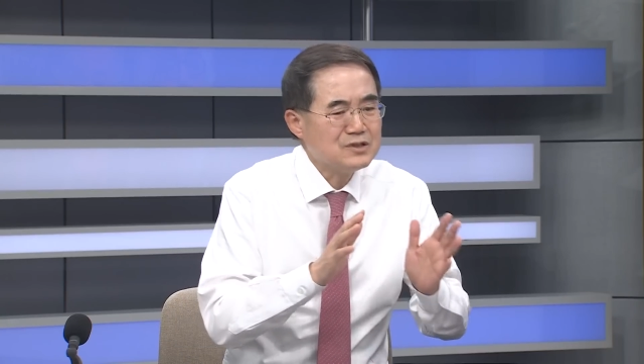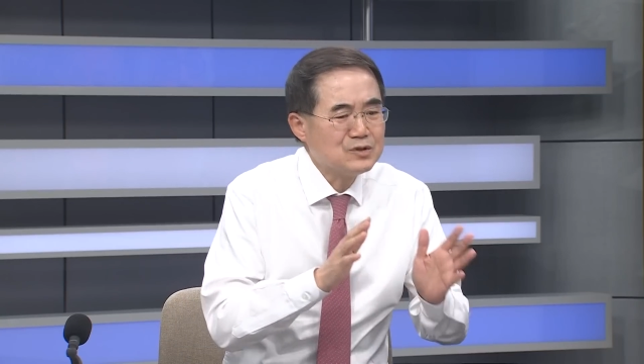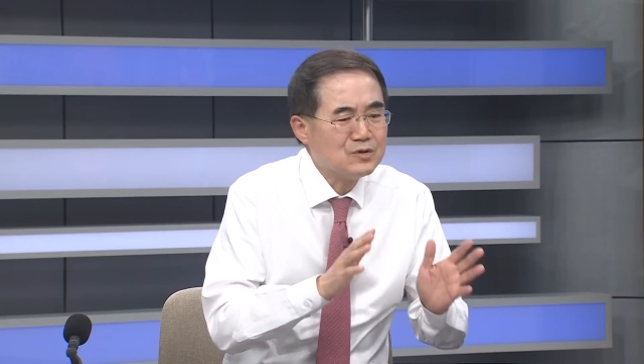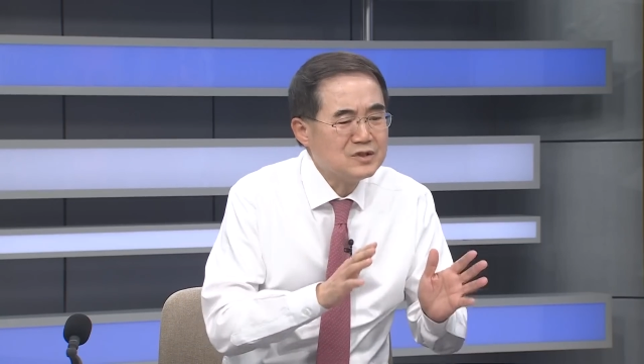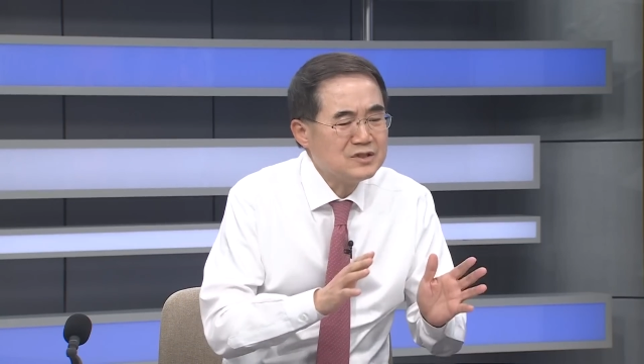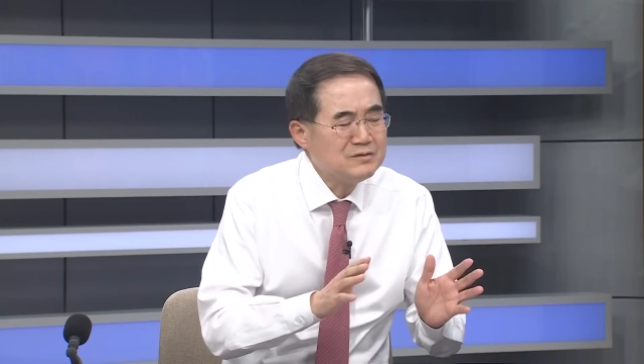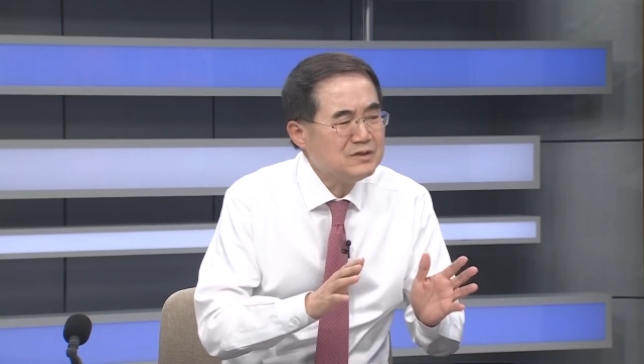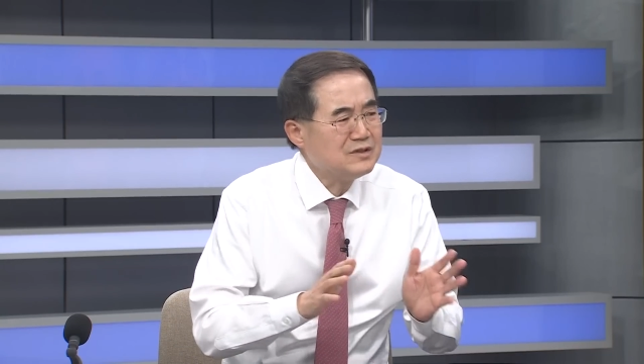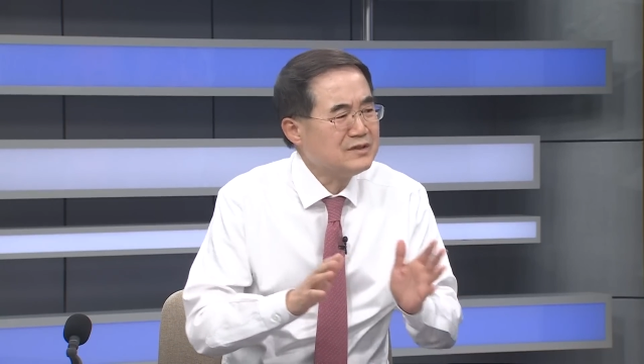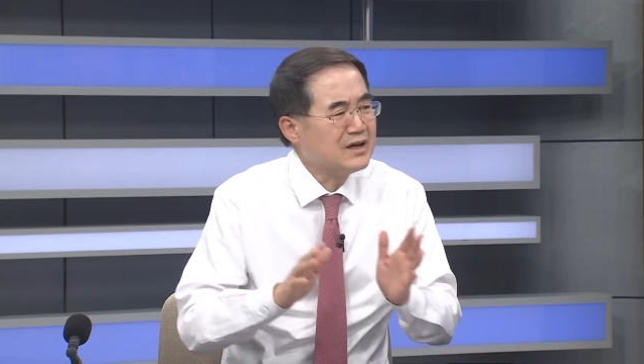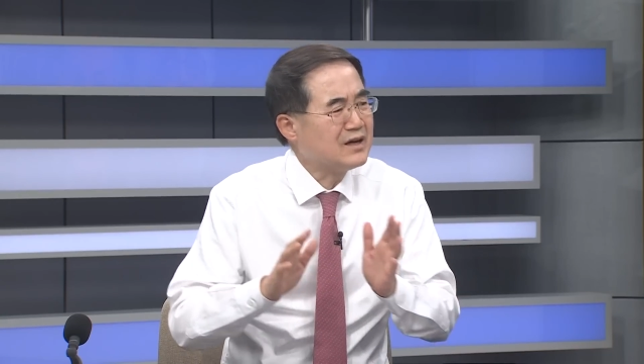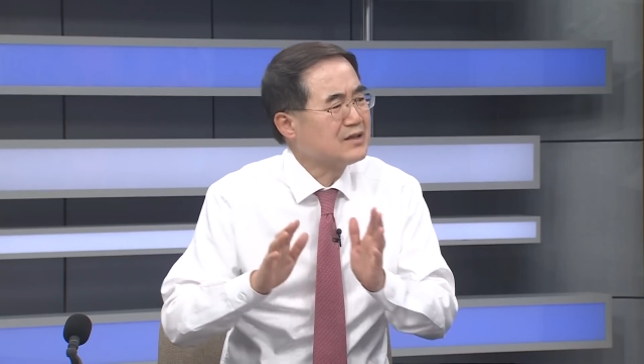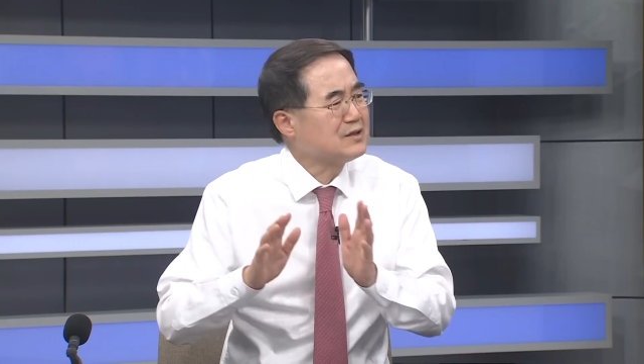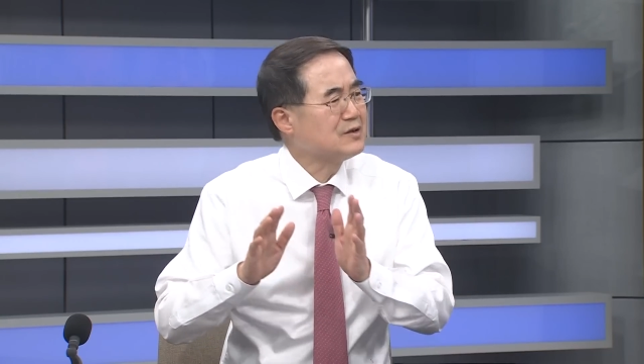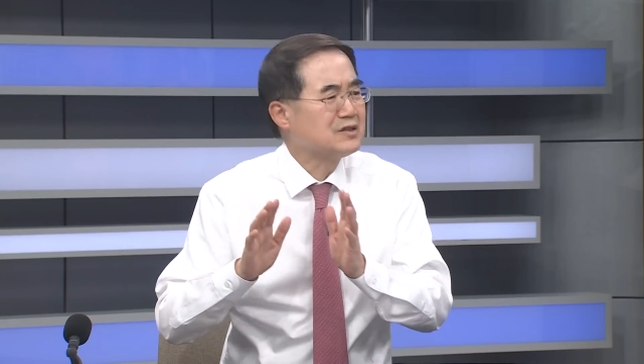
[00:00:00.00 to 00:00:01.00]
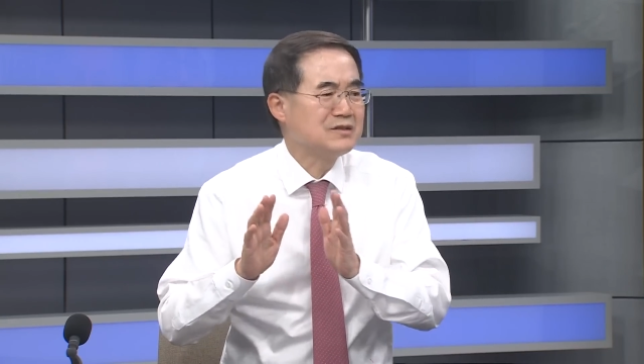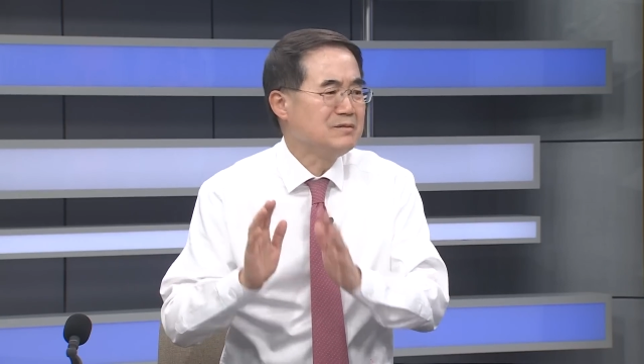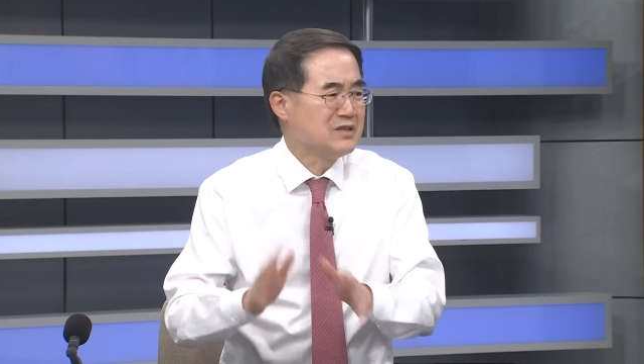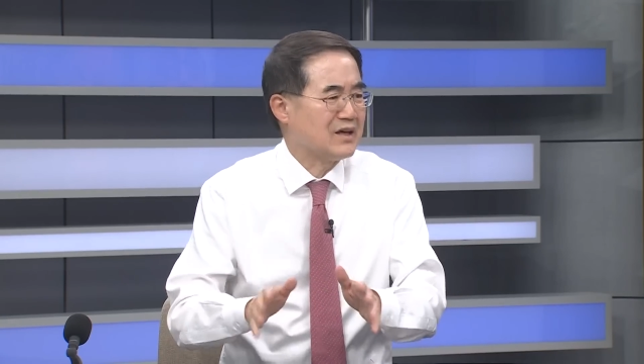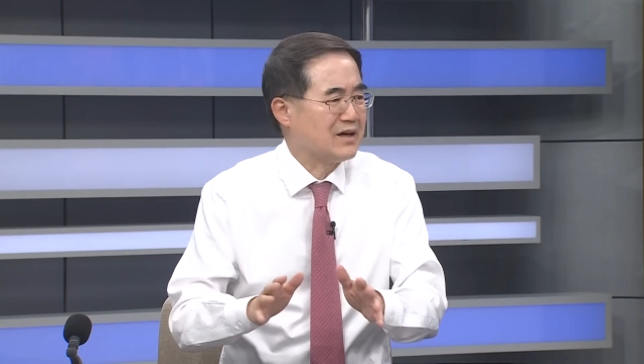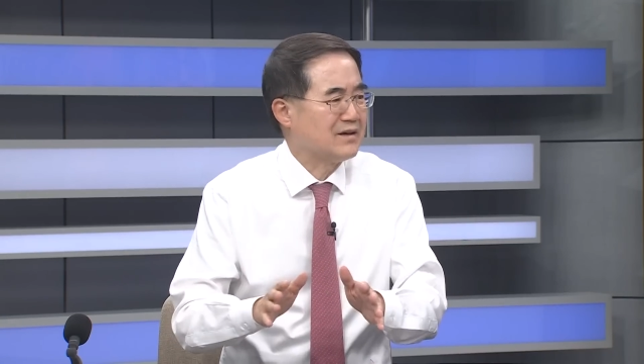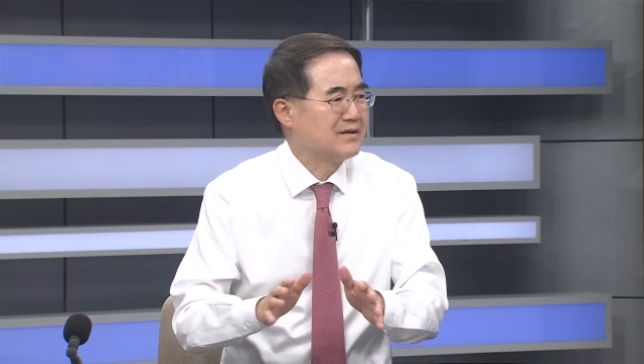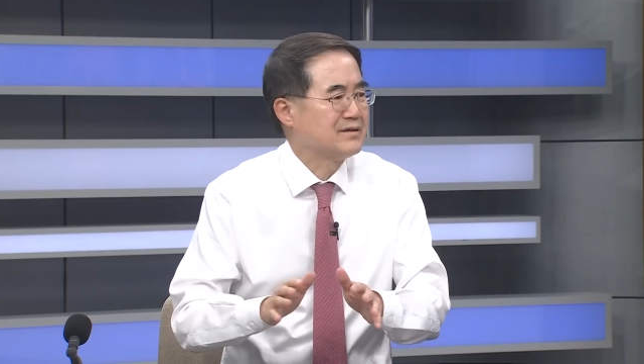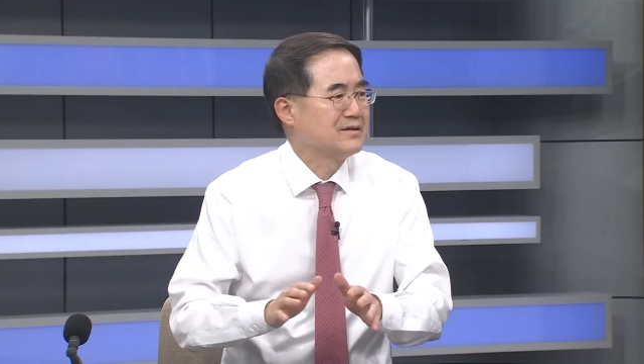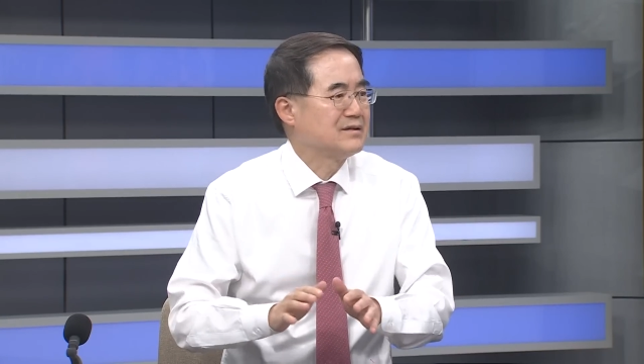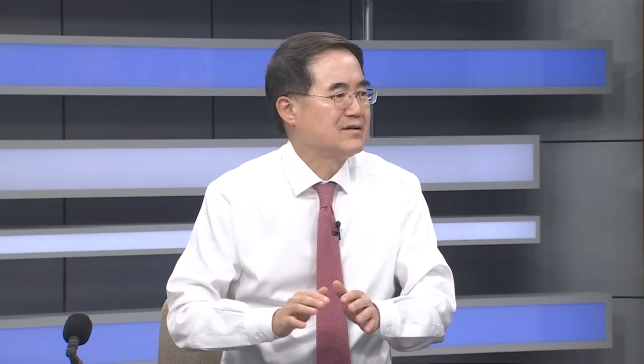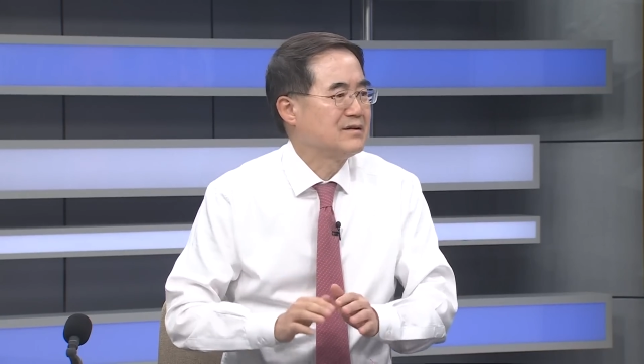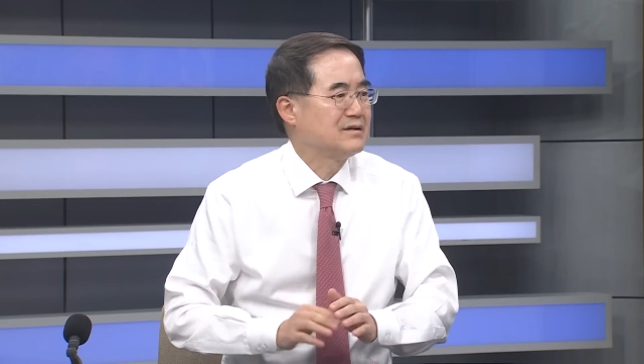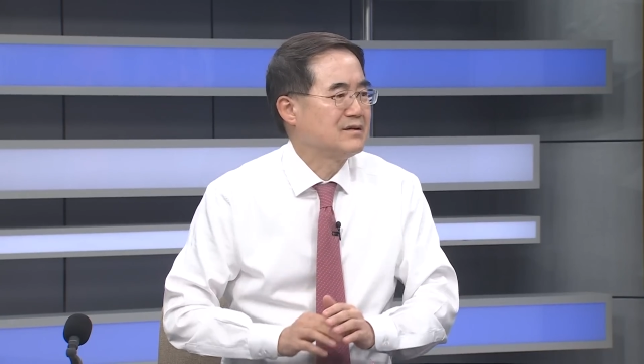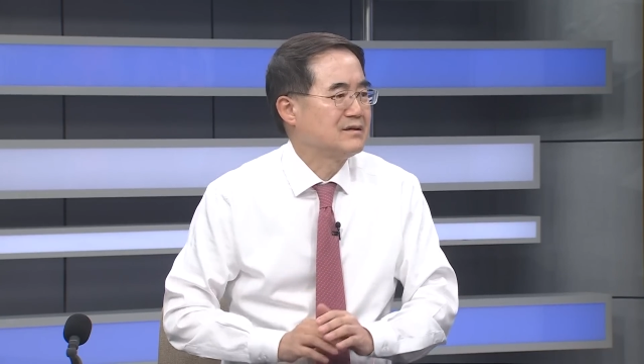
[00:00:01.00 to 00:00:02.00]
소시민들 나가 떨어집니다.
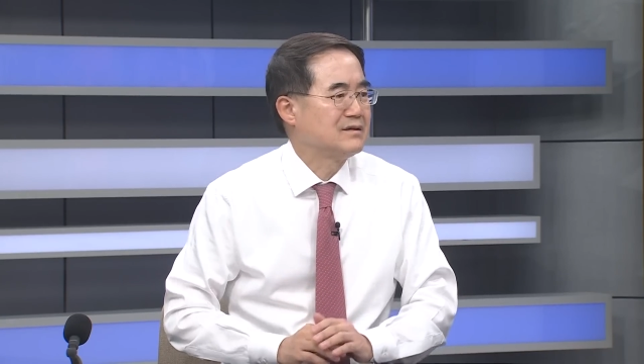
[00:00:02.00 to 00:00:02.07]
음.